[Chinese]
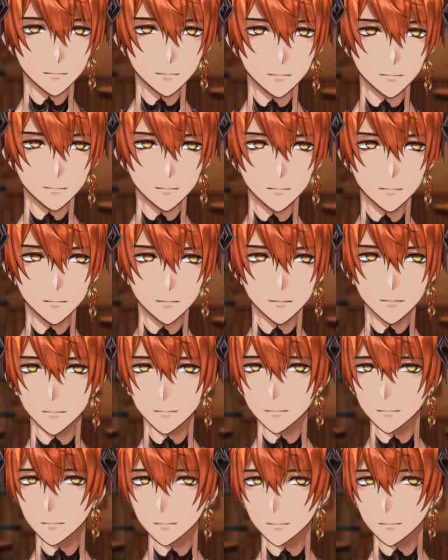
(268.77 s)
怎么样？
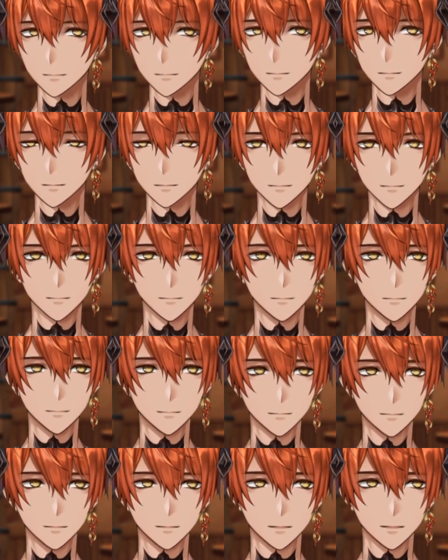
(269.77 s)

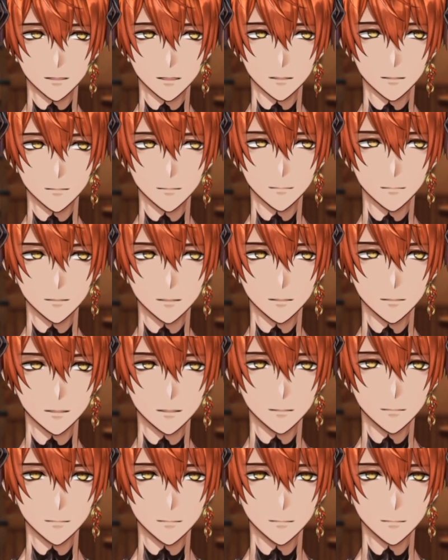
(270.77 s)
这里气氛不错吧？